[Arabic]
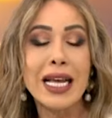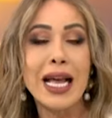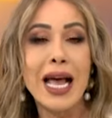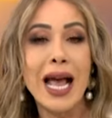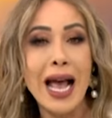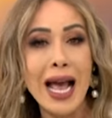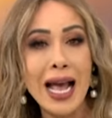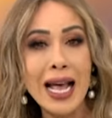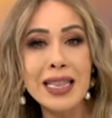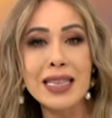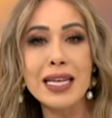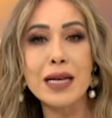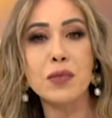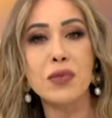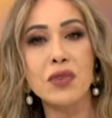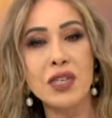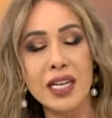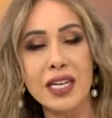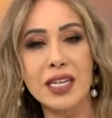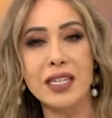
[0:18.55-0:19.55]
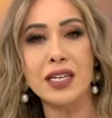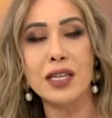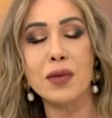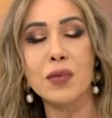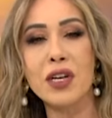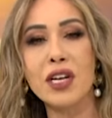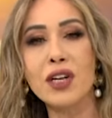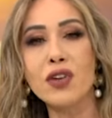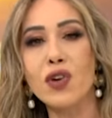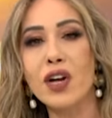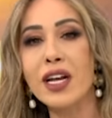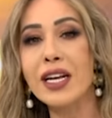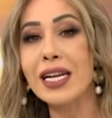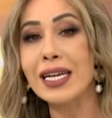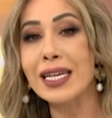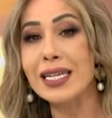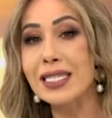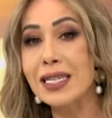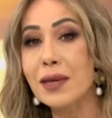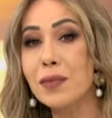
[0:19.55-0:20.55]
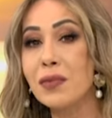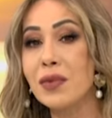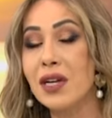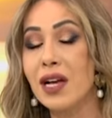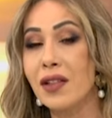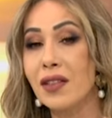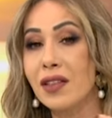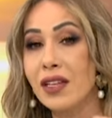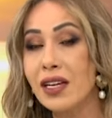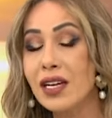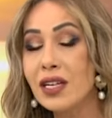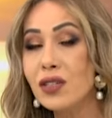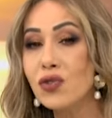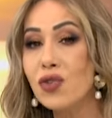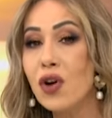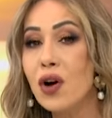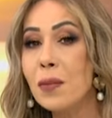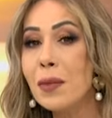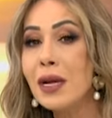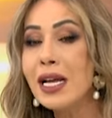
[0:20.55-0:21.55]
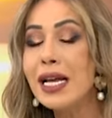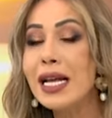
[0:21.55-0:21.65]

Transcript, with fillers: هذا بيعني بأنه إحنا كسبنا ثقتهم